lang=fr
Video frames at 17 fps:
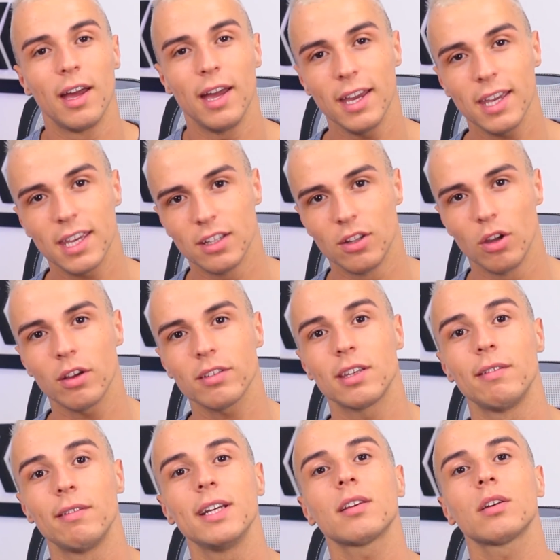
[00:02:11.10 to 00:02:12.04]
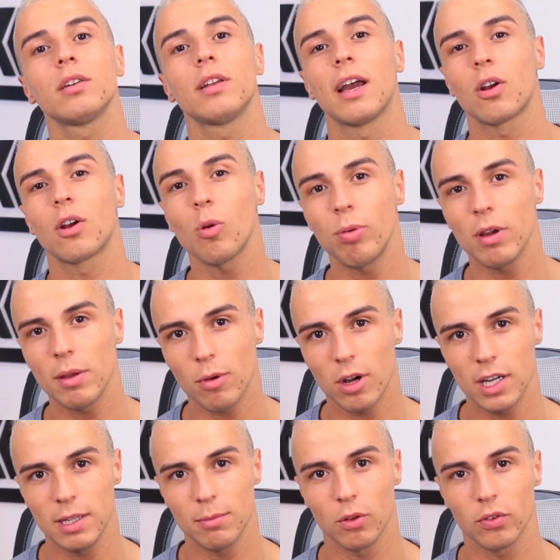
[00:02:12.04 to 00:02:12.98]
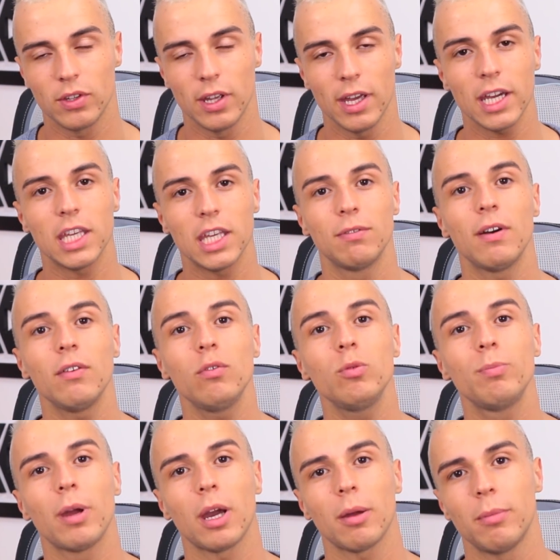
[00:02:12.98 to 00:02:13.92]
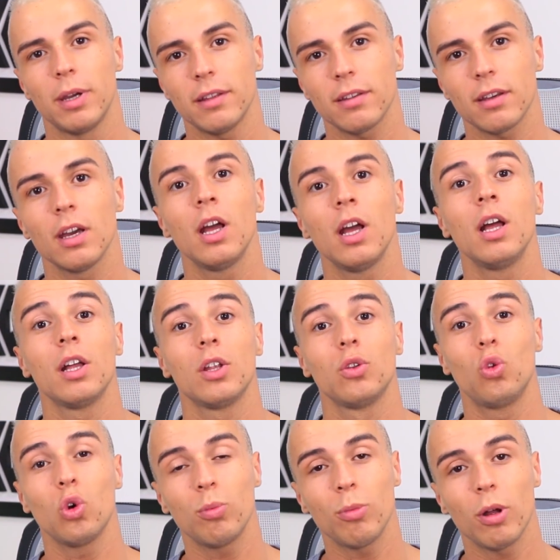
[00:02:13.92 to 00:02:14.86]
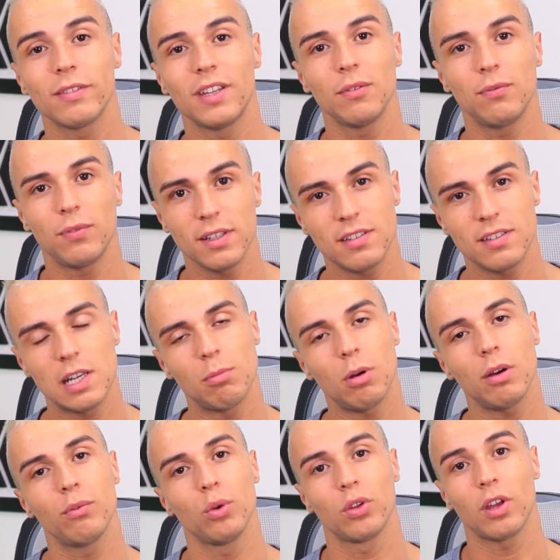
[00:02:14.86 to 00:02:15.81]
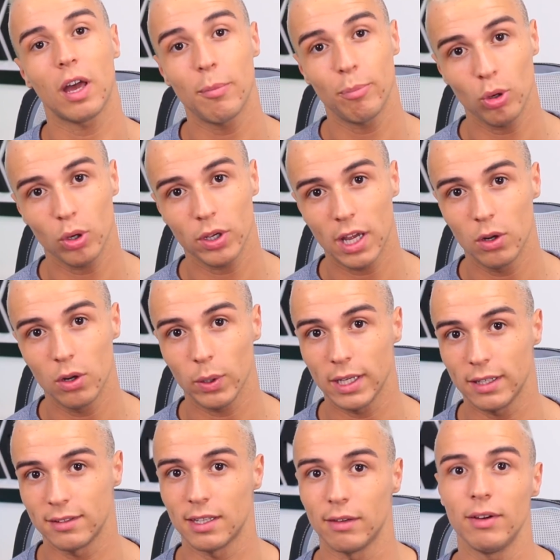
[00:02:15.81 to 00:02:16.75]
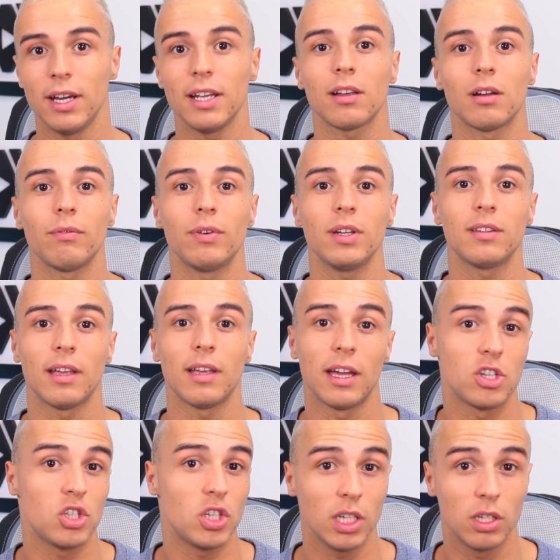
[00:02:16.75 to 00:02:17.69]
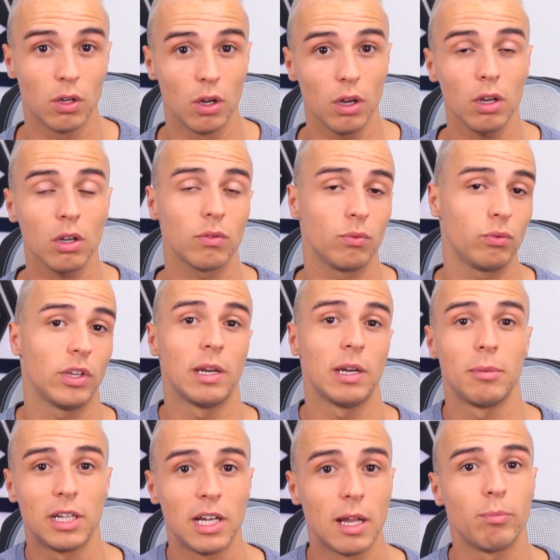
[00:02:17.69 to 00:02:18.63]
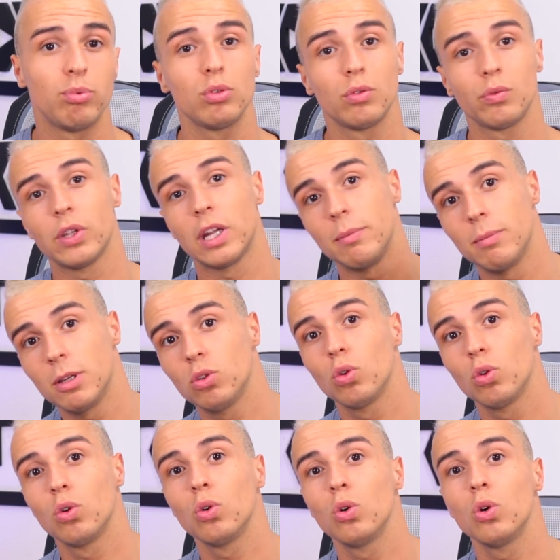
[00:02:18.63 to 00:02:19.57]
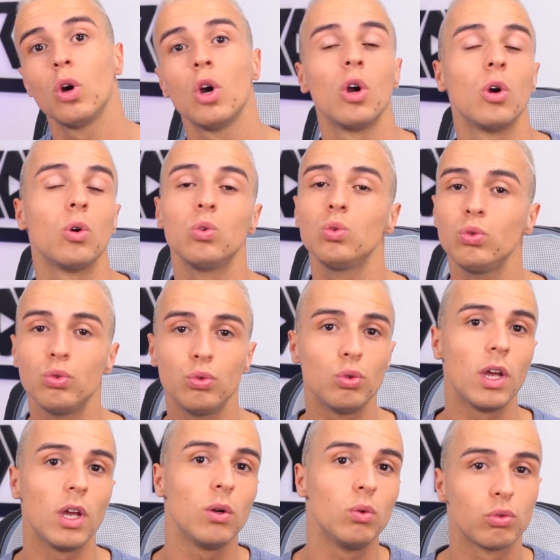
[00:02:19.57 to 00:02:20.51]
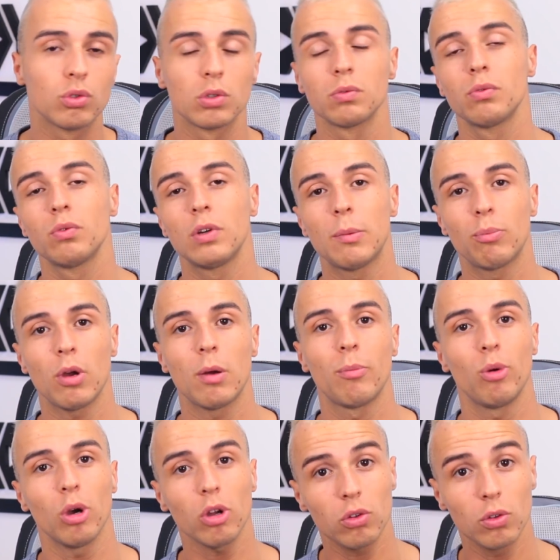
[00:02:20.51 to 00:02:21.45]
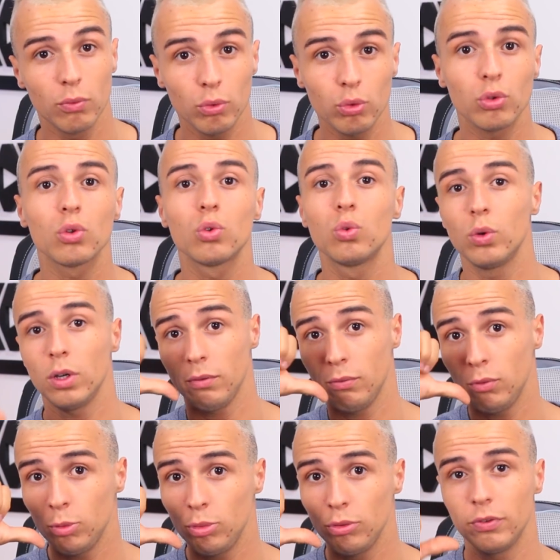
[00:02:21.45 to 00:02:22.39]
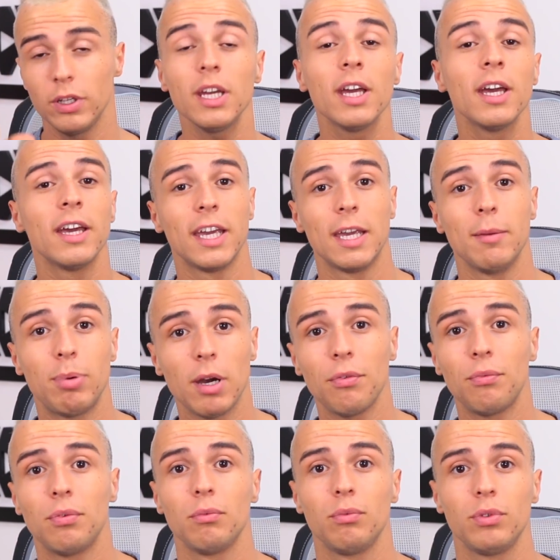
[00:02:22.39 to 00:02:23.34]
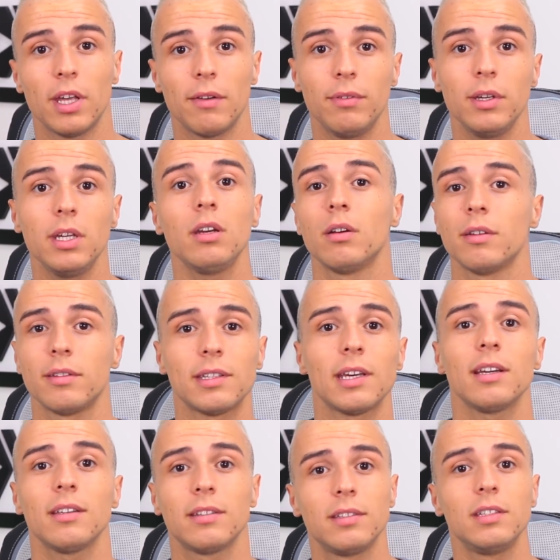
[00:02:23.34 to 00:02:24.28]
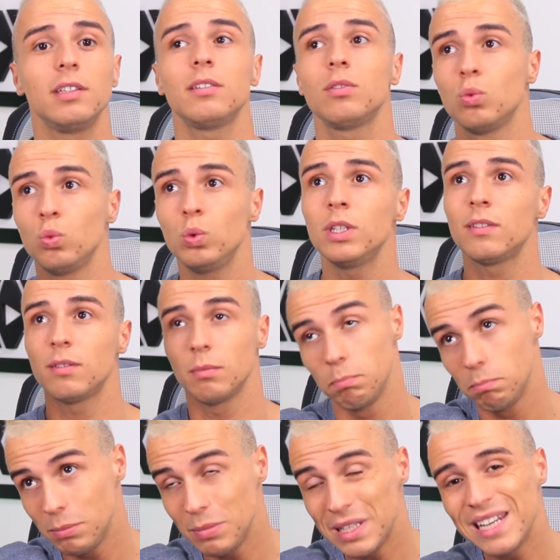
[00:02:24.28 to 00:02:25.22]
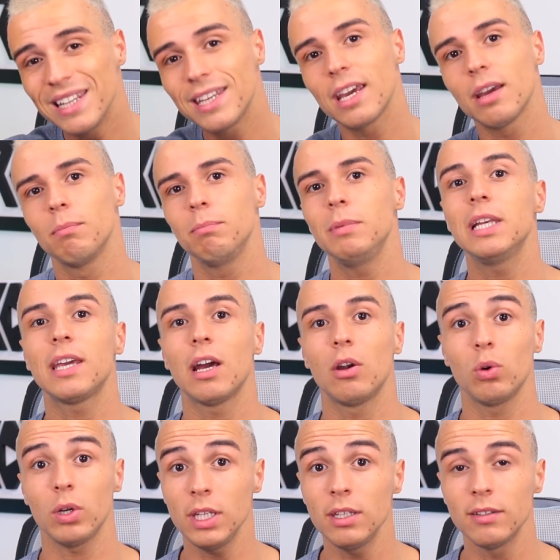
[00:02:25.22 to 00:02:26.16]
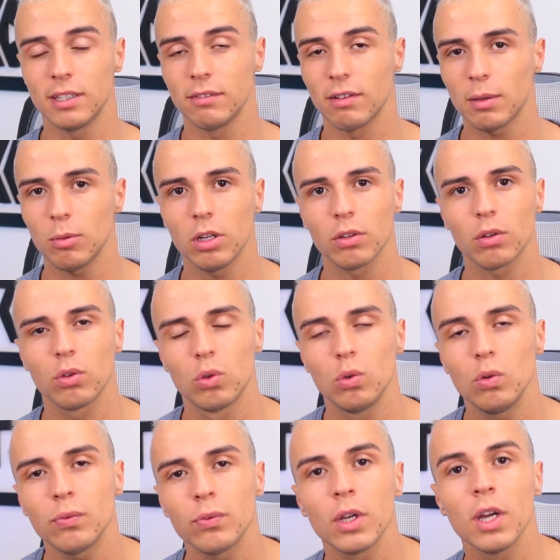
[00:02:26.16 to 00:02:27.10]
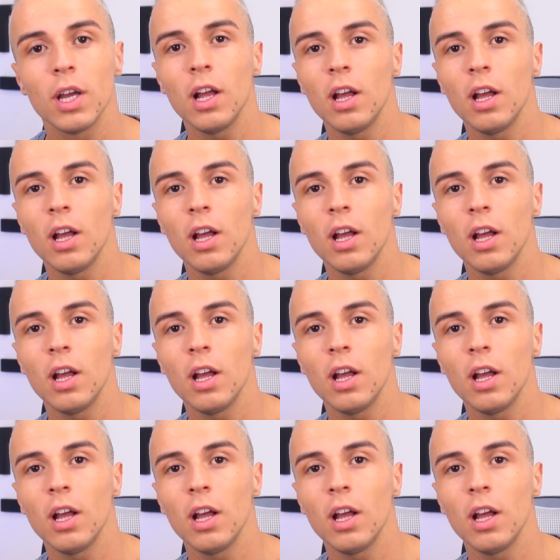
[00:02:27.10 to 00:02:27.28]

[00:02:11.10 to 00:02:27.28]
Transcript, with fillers: Un gainer, ça va être un complément alimentaire qui va vous permettre d'augmenter facilement votre apport calorique. Ça va être en fait un shaker, vous allez mettre la poudre, vous allez mettre de l'eau ou du lait ou ce que vous voulez, peu importe, vous secouez, vous buvez, et paf, vous avez 5, 6, 8, 1000, calories, c'est vraiment un truc de ouf.